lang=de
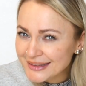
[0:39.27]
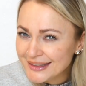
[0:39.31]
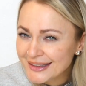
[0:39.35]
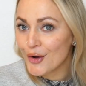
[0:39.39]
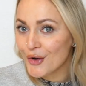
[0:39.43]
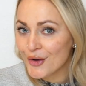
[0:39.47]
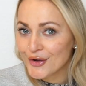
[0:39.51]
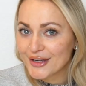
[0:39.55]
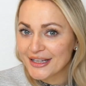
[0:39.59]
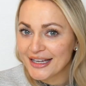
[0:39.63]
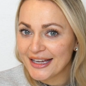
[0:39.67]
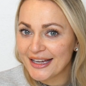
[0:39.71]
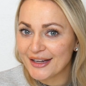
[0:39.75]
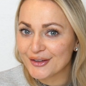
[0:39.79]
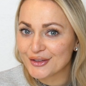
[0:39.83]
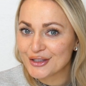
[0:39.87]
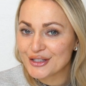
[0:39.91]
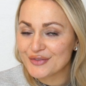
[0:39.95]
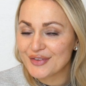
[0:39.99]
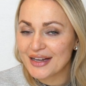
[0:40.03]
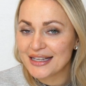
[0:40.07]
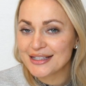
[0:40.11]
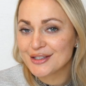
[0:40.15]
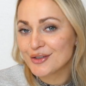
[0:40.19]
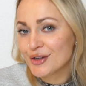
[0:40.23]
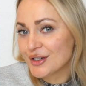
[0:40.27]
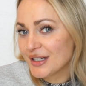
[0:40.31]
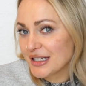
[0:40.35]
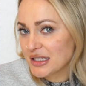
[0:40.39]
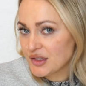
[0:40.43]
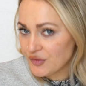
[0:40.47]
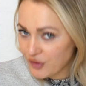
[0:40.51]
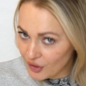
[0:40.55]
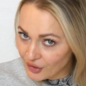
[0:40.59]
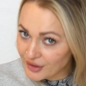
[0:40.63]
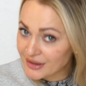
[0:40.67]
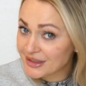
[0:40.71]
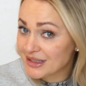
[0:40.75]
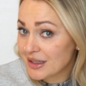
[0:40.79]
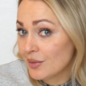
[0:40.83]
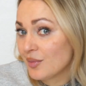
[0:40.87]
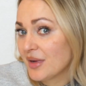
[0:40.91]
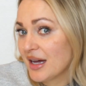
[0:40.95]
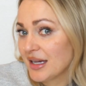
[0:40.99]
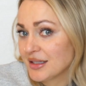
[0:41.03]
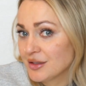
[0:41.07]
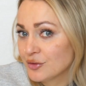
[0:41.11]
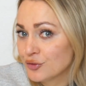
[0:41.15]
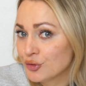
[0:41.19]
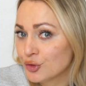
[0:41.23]
Okay, und zwar soll das
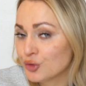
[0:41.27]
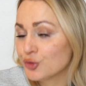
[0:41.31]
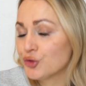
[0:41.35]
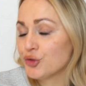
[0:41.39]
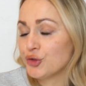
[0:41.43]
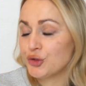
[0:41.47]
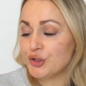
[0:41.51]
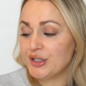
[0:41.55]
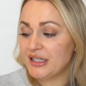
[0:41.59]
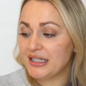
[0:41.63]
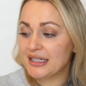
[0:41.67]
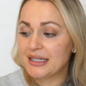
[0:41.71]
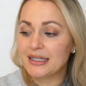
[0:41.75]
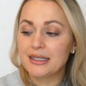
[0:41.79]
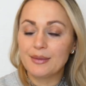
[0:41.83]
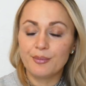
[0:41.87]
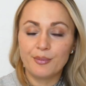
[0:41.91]
folgendermaßen funktionieren.